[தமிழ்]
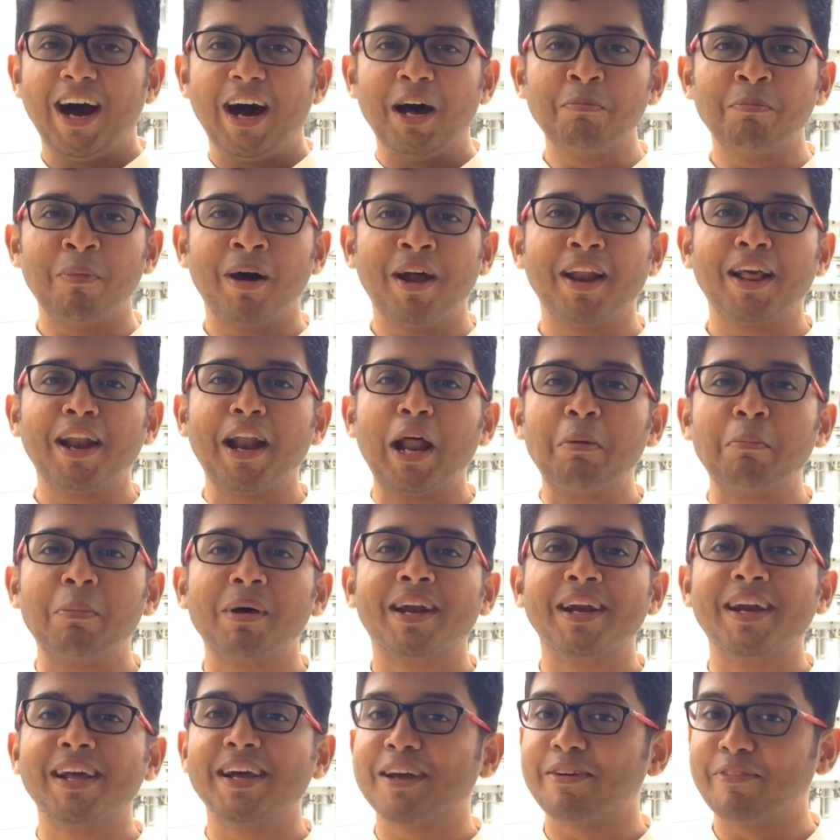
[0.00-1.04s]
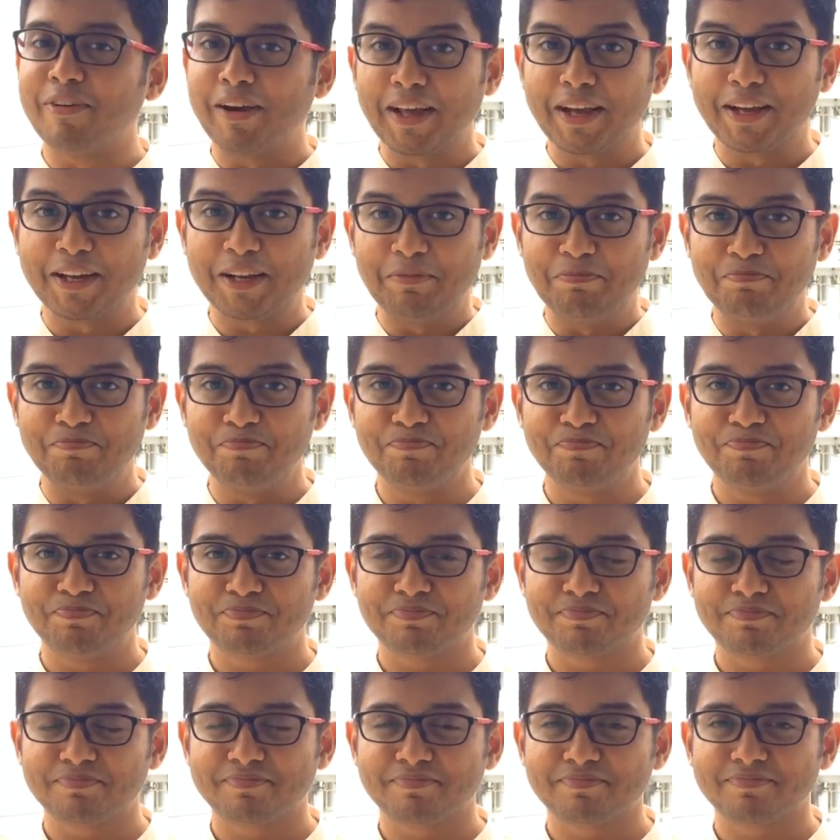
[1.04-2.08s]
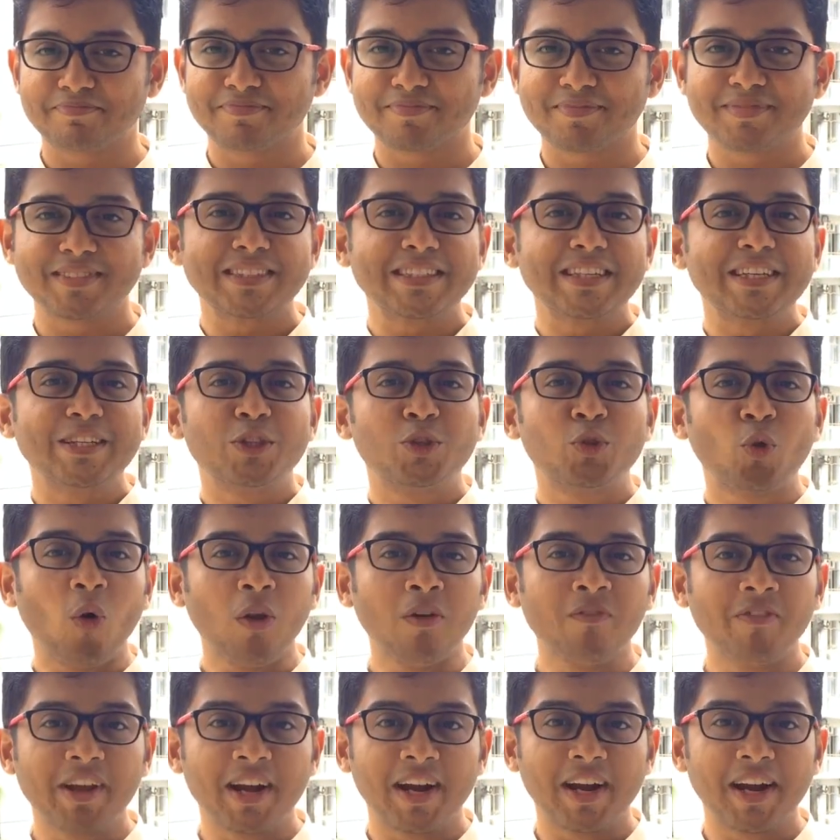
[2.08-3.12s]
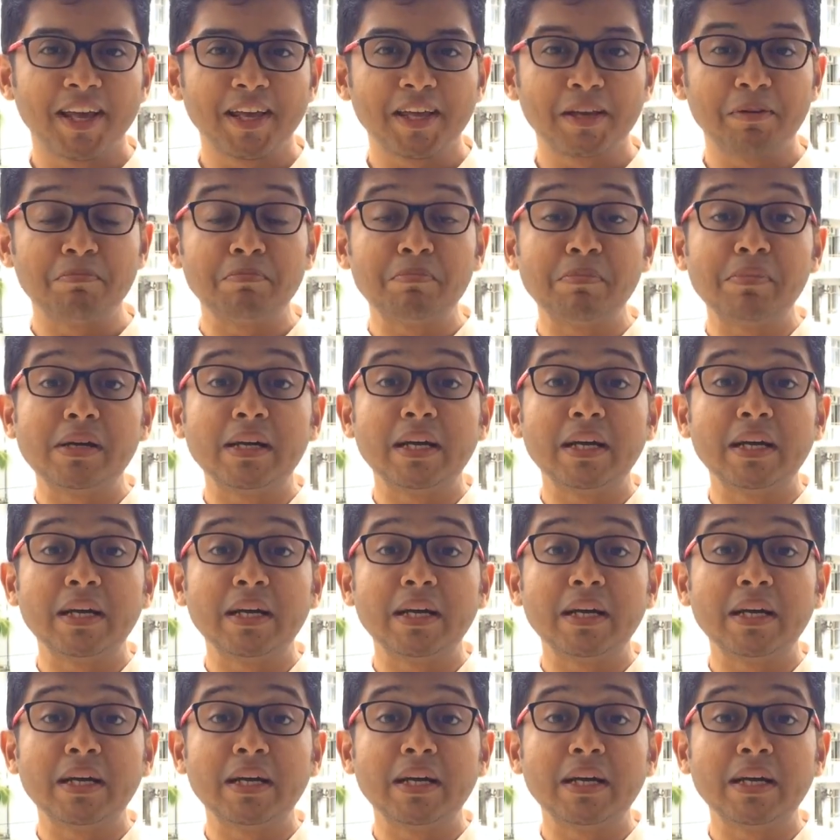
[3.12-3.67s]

அன்பான நண்பர்களுக்கு வணக்கம் தோல்விகளையும்